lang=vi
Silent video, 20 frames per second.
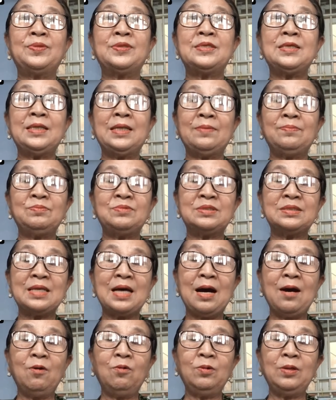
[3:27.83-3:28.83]
sinh năm
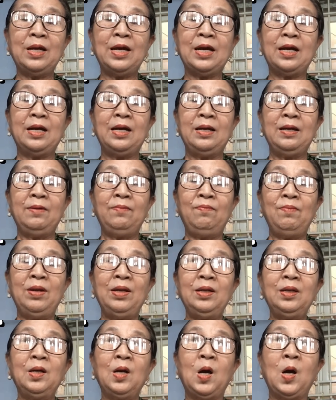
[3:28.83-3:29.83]
sáu nè
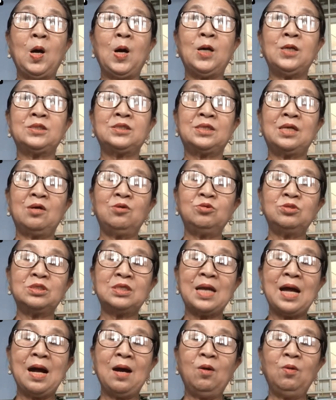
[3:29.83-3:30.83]
bính ngọ sáu
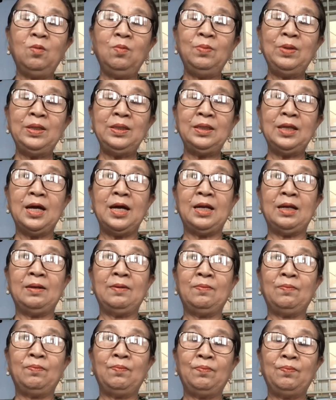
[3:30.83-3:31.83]
sáu bính
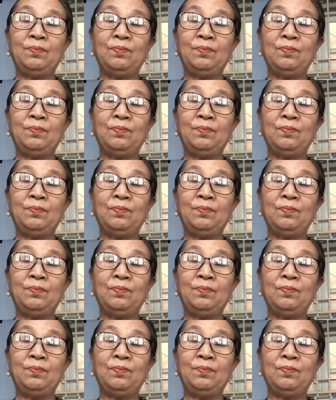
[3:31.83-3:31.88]
thìn